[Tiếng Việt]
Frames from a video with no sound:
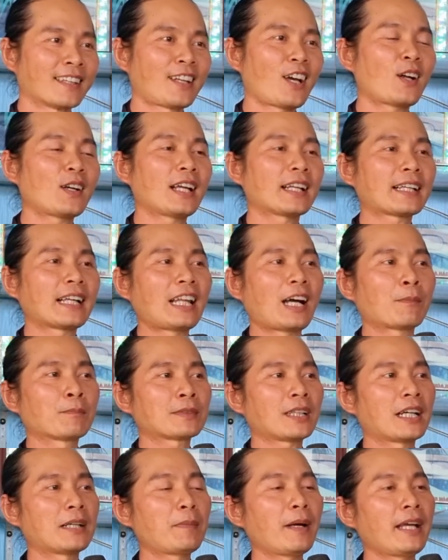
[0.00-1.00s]
Cho nên cái lòng
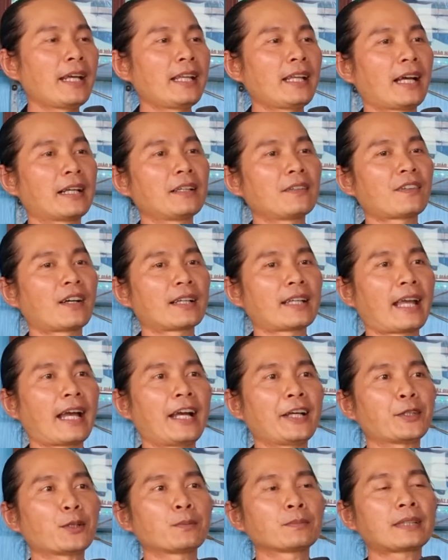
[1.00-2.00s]
từ bi là Đức Phật
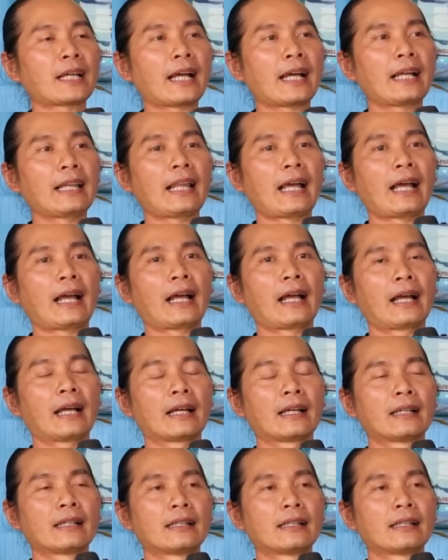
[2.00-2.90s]
dạy chúng ta là